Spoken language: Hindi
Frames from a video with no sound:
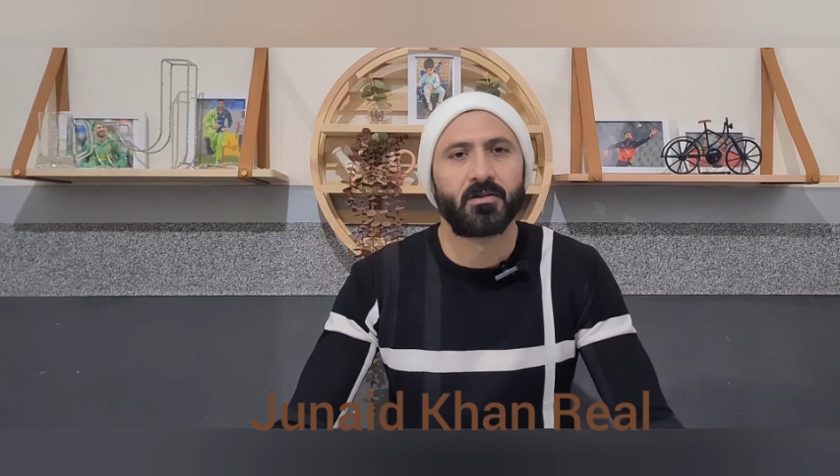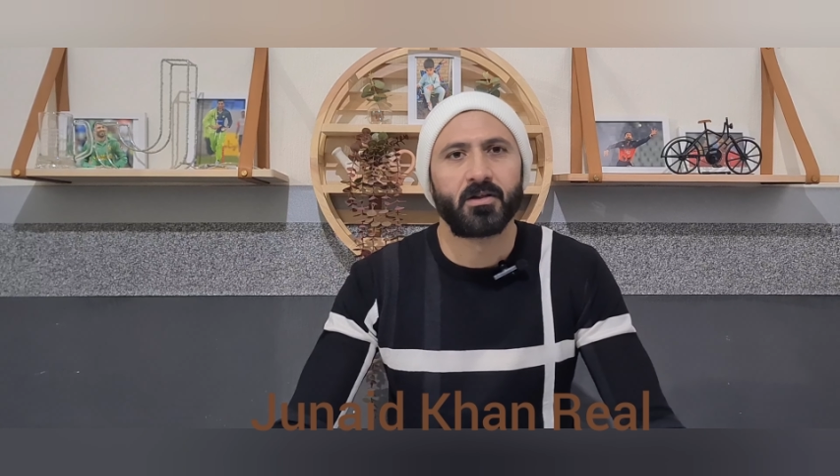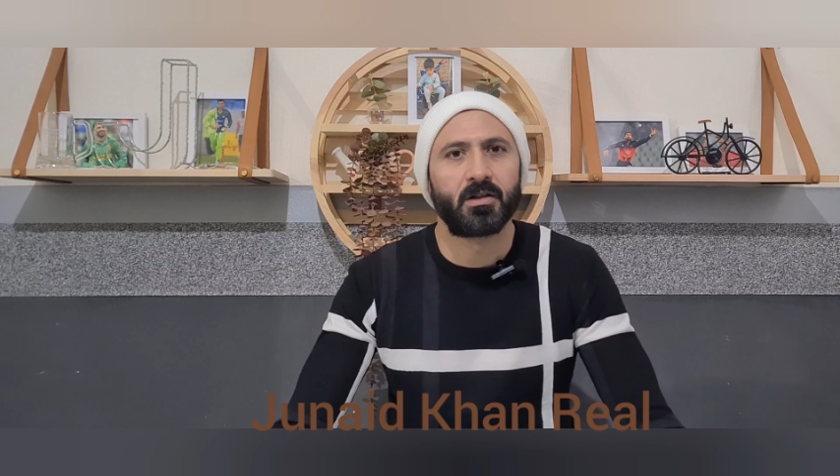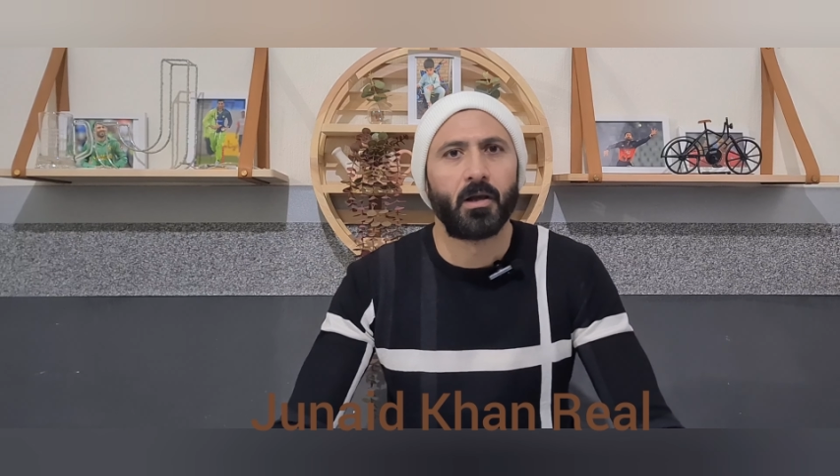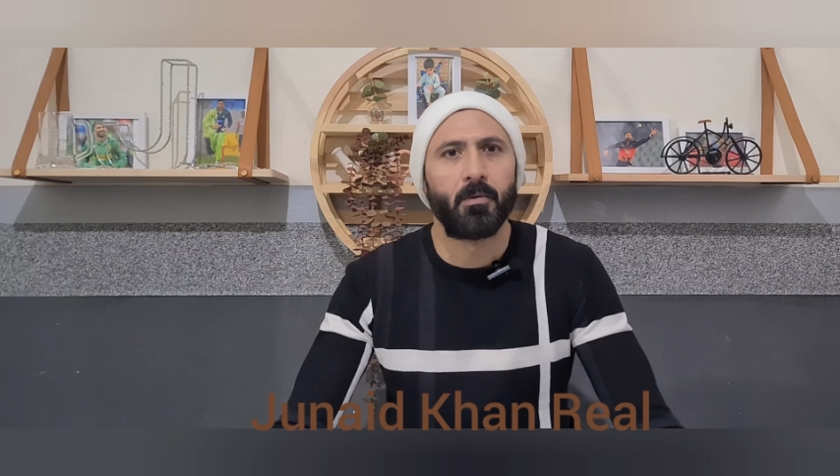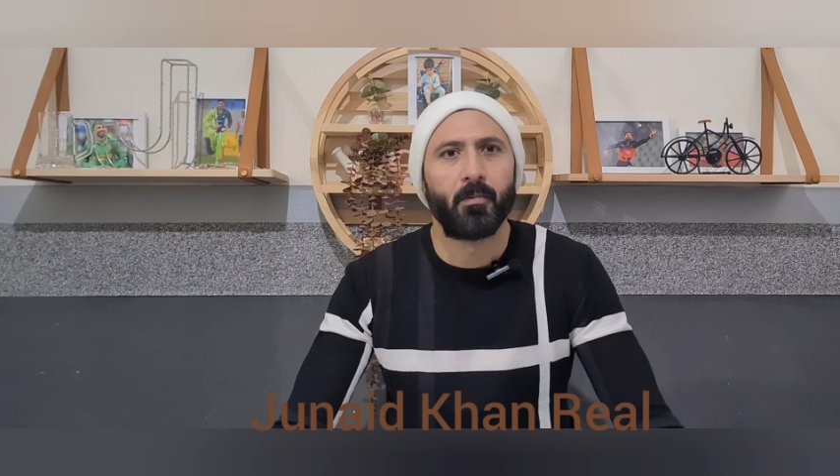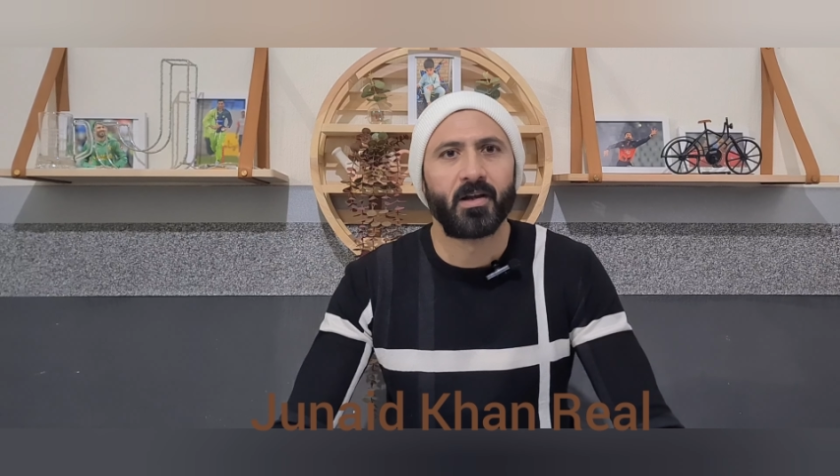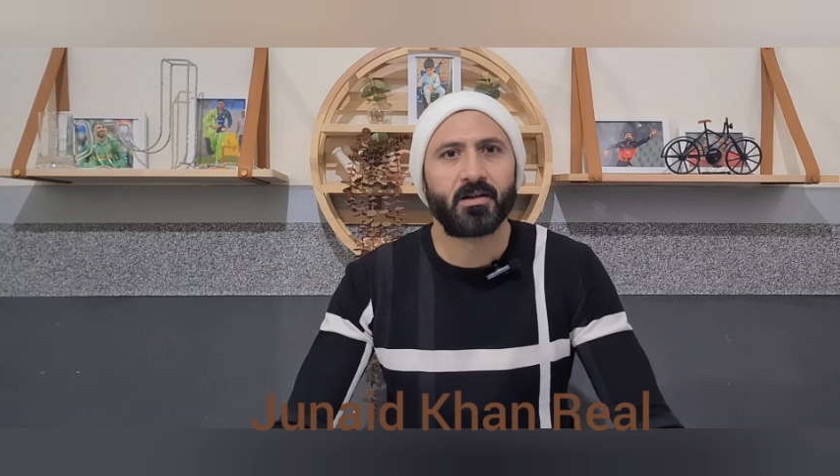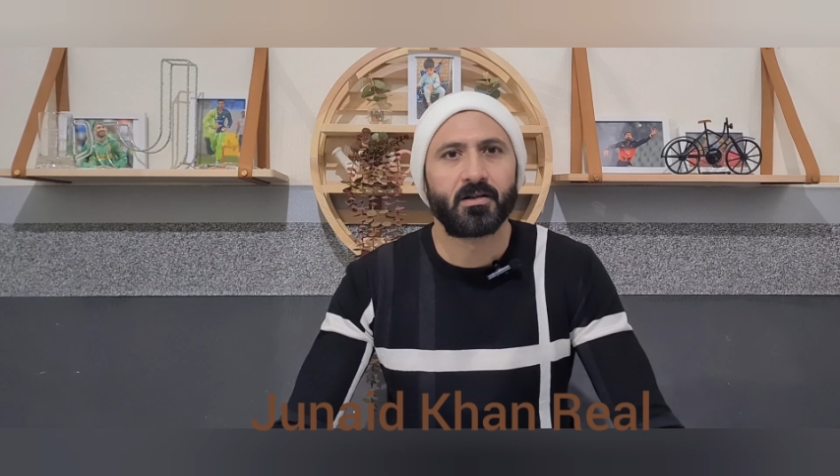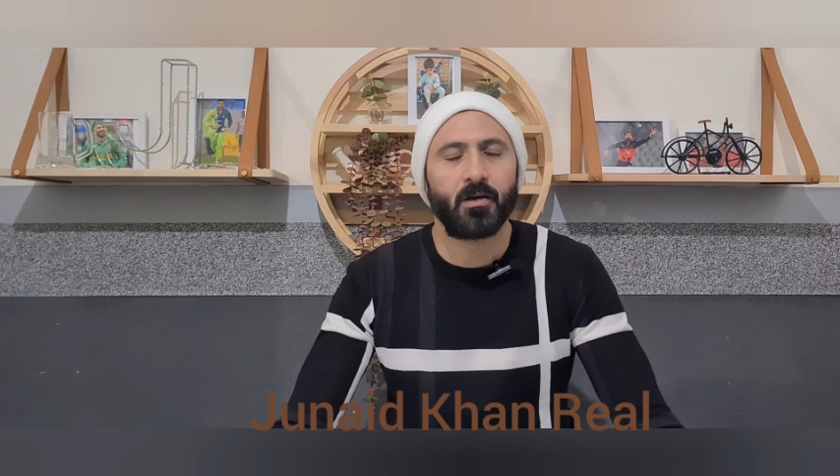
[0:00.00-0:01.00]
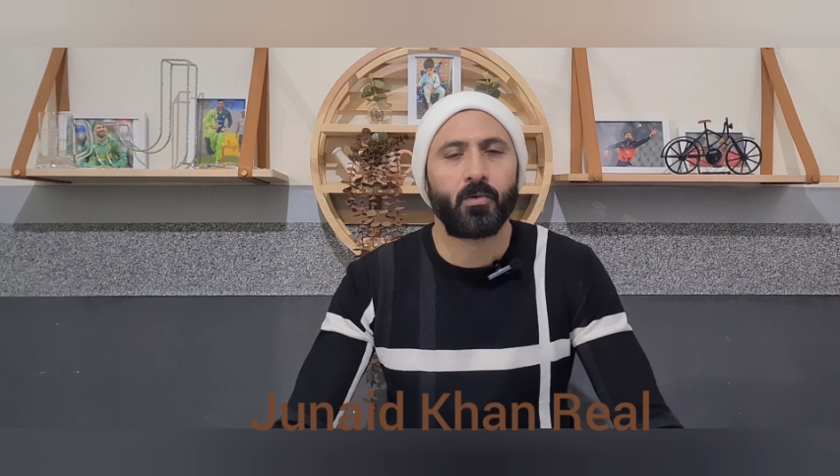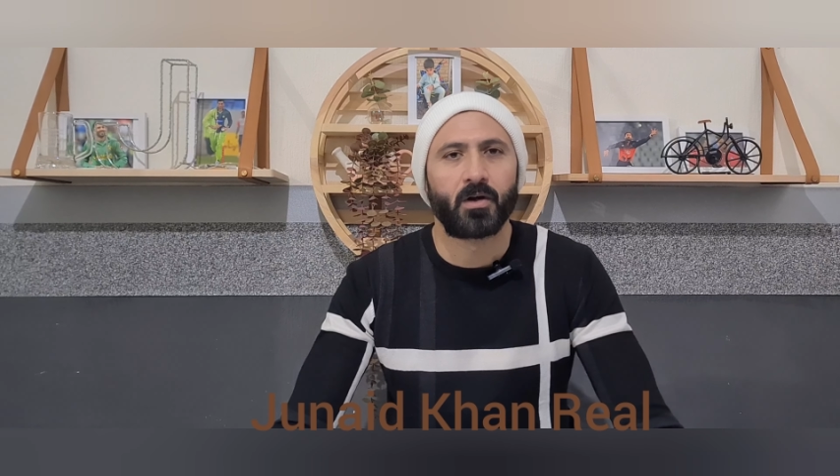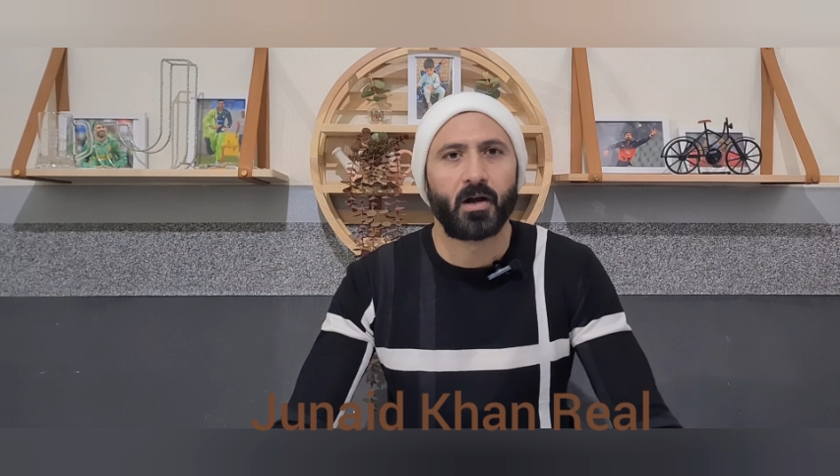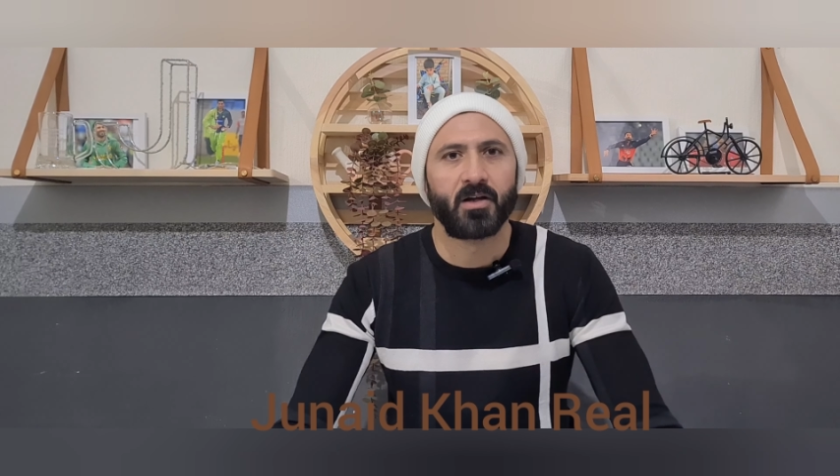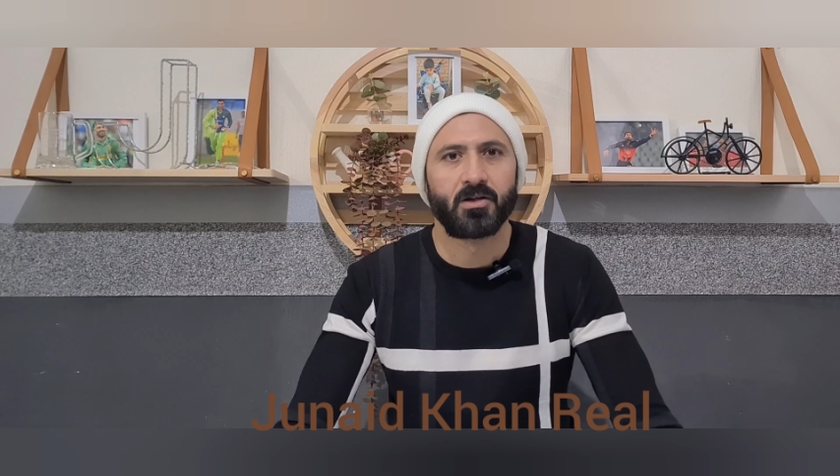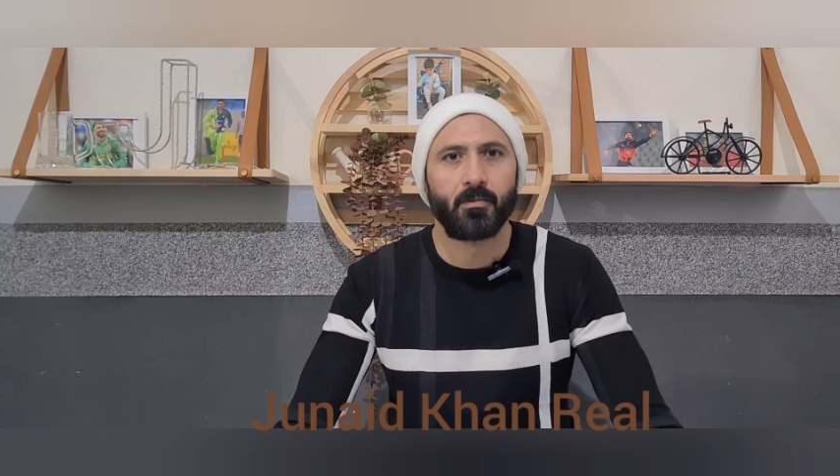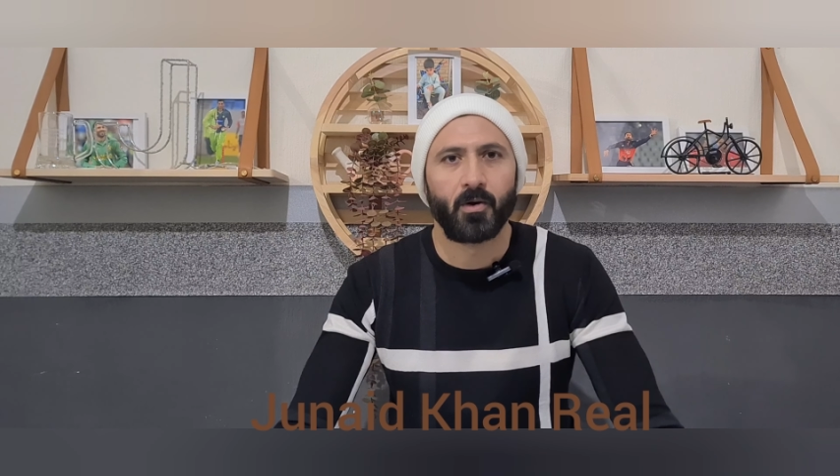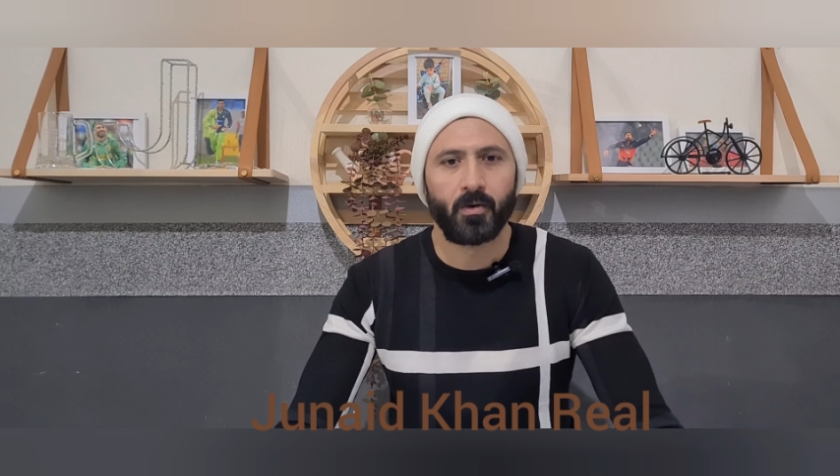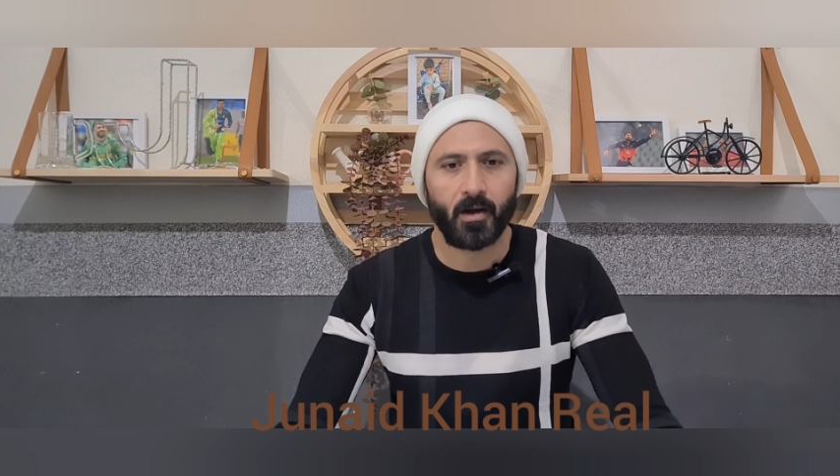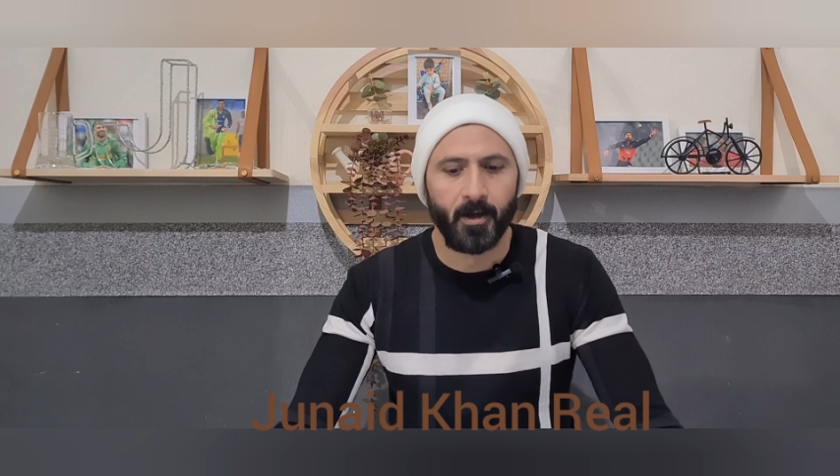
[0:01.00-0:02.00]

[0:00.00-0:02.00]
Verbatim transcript: जितने भी मैचेस है वो कराची में हो रहे